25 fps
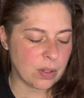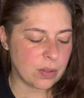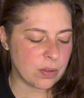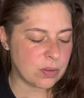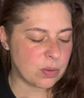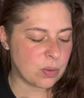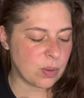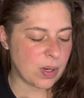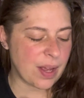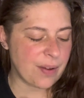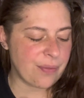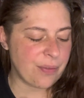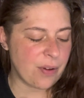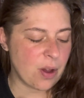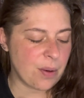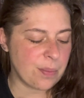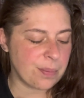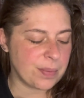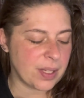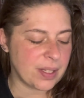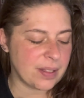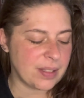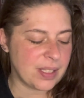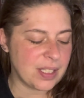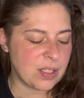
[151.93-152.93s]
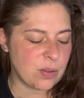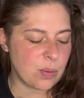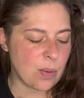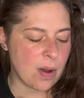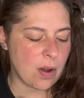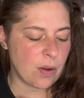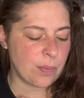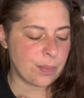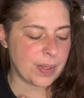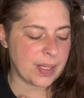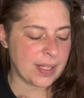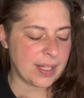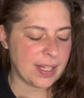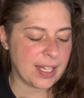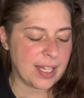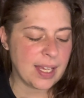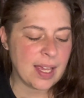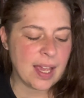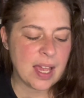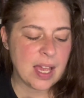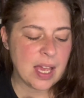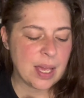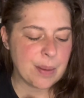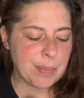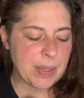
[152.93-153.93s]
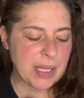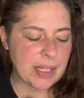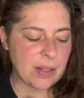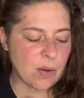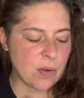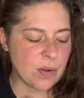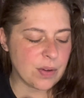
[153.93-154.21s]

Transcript: Sous la forme d'histoires en BD, mettant